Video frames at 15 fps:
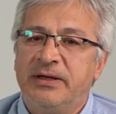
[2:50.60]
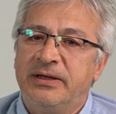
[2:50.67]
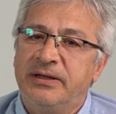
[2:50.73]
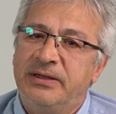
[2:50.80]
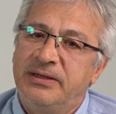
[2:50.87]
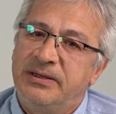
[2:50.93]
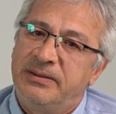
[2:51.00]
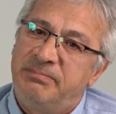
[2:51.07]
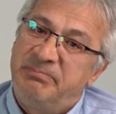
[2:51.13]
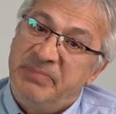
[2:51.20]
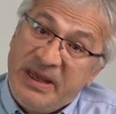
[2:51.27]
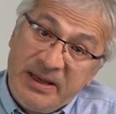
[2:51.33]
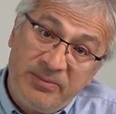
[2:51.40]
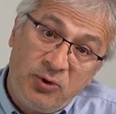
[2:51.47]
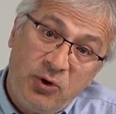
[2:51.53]
Ee,
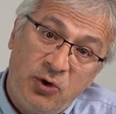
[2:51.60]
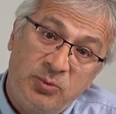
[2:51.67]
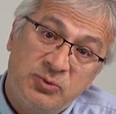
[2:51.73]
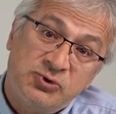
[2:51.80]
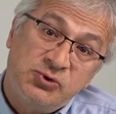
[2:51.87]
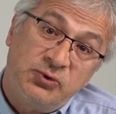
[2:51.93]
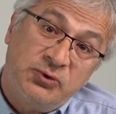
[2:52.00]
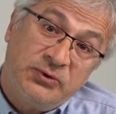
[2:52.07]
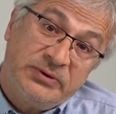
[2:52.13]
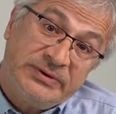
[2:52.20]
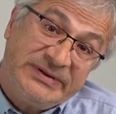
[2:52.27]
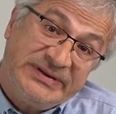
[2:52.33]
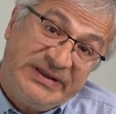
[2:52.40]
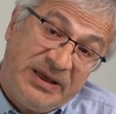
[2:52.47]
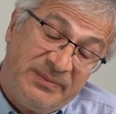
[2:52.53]
B bloğumuzu
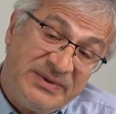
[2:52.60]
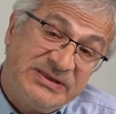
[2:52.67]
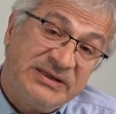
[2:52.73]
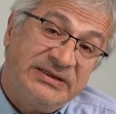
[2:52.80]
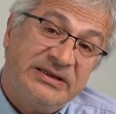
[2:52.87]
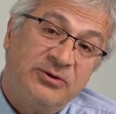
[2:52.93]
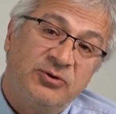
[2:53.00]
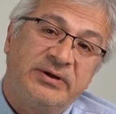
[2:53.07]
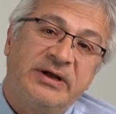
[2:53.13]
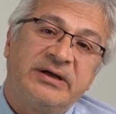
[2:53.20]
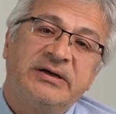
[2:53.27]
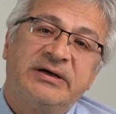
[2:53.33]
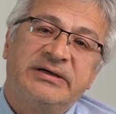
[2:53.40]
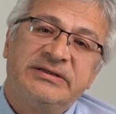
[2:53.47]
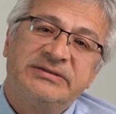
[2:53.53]
temiz alan
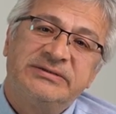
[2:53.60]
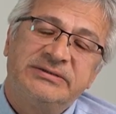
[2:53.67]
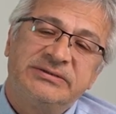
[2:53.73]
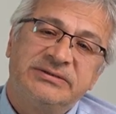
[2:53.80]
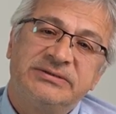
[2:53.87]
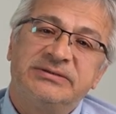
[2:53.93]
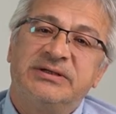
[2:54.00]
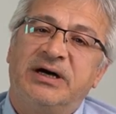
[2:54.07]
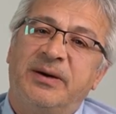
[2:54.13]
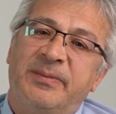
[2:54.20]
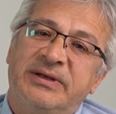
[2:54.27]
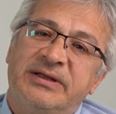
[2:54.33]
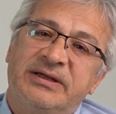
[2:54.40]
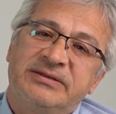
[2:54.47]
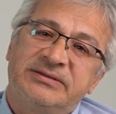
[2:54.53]
olarak ayırdık.
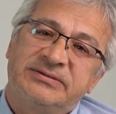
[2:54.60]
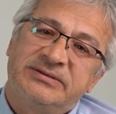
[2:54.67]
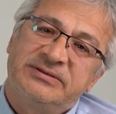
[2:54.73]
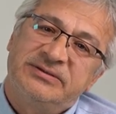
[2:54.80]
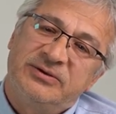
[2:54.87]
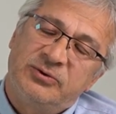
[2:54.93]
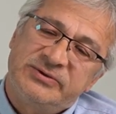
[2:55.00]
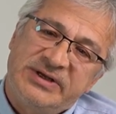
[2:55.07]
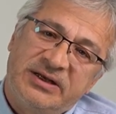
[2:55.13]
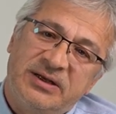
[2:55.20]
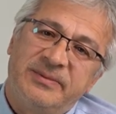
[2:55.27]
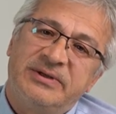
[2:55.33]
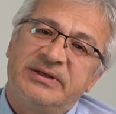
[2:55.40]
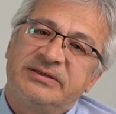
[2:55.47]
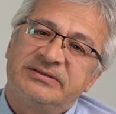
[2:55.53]
Ameliyat özel
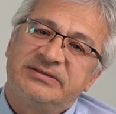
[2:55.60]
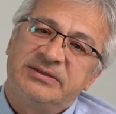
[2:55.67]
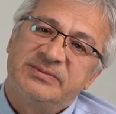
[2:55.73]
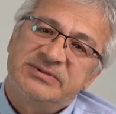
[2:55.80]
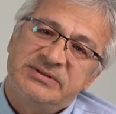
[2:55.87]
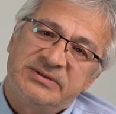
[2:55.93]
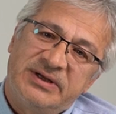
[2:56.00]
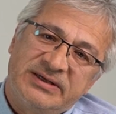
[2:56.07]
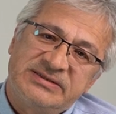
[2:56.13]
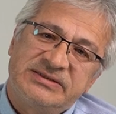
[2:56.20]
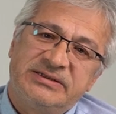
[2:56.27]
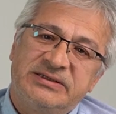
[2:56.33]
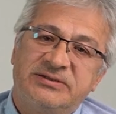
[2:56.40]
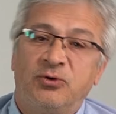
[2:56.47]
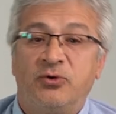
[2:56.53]
ameliyatlarımızın
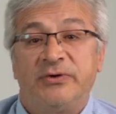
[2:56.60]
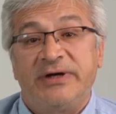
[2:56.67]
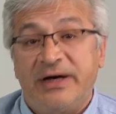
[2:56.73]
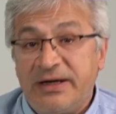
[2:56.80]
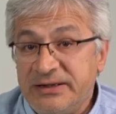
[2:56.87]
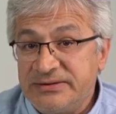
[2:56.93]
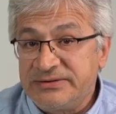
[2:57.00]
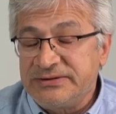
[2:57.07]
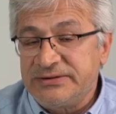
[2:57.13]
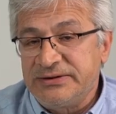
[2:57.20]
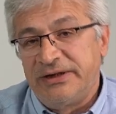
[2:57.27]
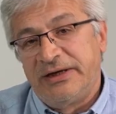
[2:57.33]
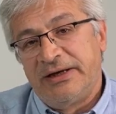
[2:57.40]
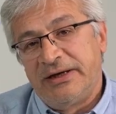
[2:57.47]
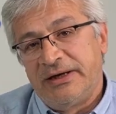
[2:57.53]
hastalarını oraya aldık.
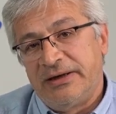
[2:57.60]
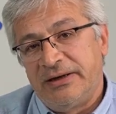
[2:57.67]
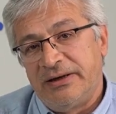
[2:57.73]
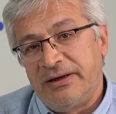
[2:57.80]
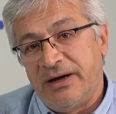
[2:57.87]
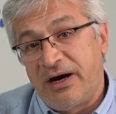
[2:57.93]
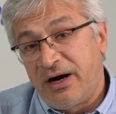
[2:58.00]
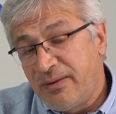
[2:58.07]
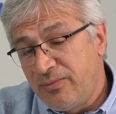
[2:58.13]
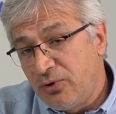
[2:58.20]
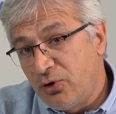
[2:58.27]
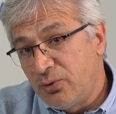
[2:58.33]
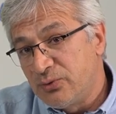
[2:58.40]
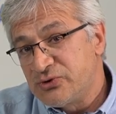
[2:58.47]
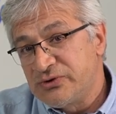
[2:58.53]
Ee, A
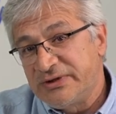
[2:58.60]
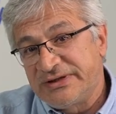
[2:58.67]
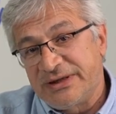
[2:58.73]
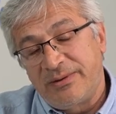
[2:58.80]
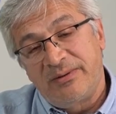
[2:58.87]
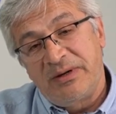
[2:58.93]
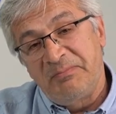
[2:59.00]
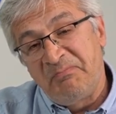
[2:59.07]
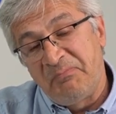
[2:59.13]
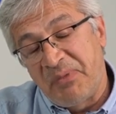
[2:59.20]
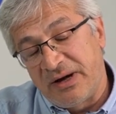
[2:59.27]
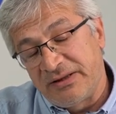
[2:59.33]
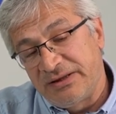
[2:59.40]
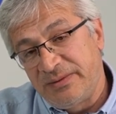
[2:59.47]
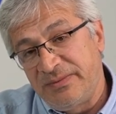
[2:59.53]
bloğumuzu da tamamen
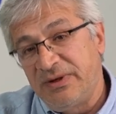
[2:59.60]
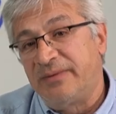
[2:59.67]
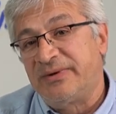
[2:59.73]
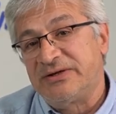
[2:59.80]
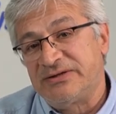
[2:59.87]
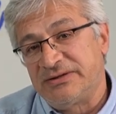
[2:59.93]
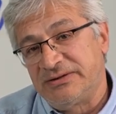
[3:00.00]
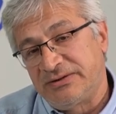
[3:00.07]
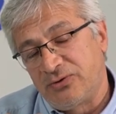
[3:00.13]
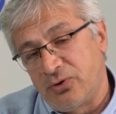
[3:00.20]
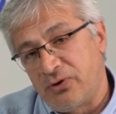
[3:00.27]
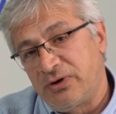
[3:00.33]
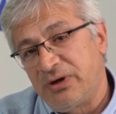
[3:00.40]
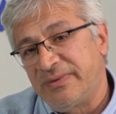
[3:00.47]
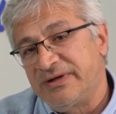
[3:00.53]
pandemi amaçlı,
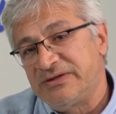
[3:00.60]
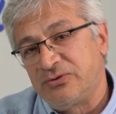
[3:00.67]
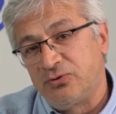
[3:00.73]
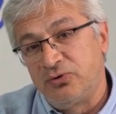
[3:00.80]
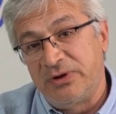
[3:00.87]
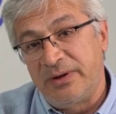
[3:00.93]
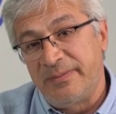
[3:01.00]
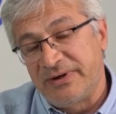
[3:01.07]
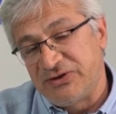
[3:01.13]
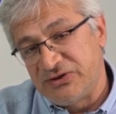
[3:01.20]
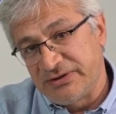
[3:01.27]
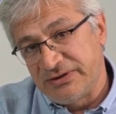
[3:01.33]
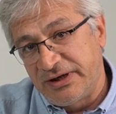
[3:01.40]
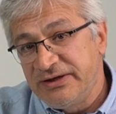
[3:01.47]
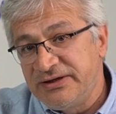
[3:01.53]
korona amaçlı kullanmak
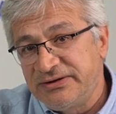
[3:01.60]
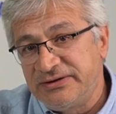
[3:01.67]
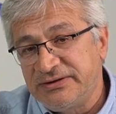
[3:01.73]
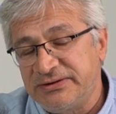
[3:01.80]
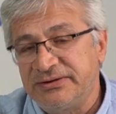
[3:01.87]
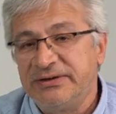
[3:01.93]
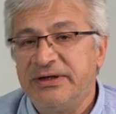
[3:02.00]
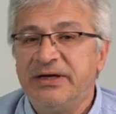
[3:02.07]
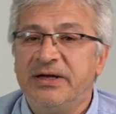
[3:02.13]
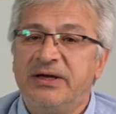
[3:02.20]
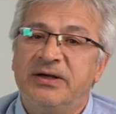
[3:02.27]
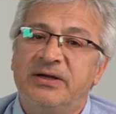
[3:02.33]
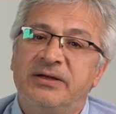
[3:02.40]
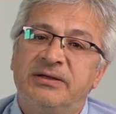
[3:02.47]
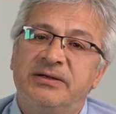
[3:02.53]
ayırdık.
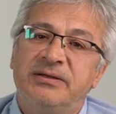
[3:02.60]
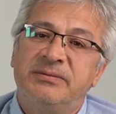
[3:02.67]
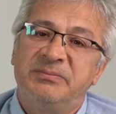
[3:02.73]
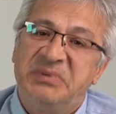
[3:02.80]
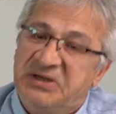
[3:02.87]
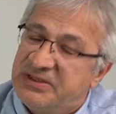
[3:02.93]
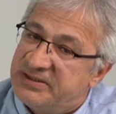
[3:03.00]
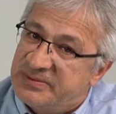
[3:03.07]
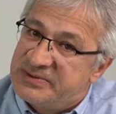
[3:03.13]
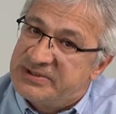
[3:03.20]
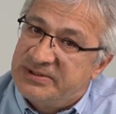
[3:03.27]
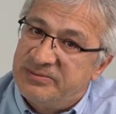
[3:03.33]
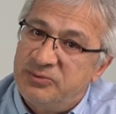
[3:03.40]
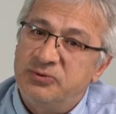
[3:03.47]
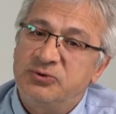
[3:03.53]
Ee, bir
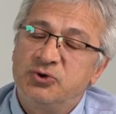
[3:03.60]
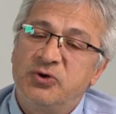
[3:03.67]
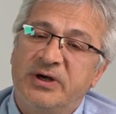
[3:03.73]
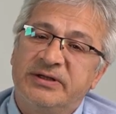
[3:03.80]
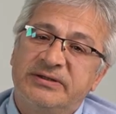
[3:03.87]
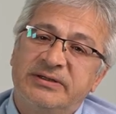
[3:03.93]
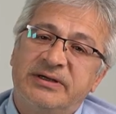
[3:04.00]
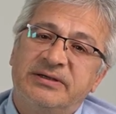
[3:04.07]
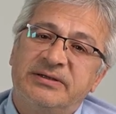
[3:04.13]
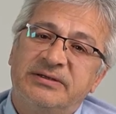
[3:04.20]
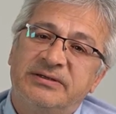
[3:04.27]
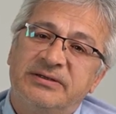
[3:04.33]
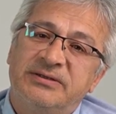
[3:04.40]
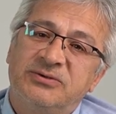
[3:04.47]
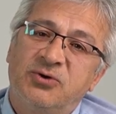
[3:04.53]
katımızda bu şu anda
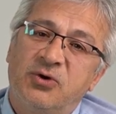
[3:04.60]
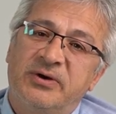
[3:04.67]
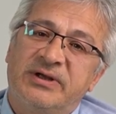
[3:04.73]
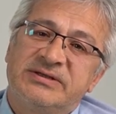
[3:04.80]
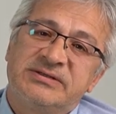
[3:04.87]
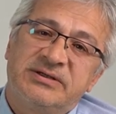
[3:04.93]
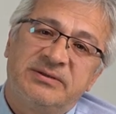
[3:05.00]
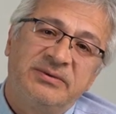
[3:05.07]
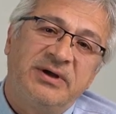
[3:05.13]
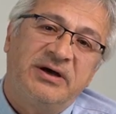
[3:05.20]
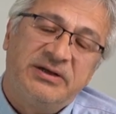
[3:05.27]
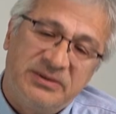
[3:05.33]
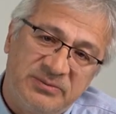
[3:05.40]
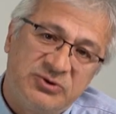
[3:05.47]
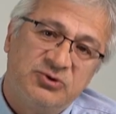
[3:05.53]
e, korona hastalarını
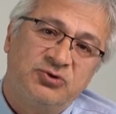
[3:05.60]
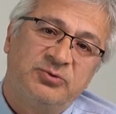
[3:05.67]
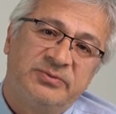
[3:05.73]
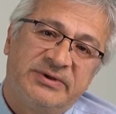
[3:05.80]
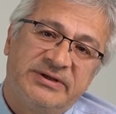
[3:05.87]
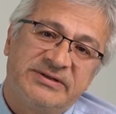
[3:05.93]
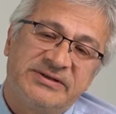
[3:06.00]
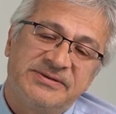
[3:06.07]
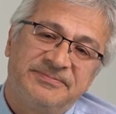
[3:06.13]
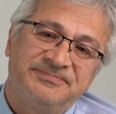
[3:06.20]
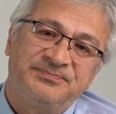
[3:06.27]
ayırmış durumdayız.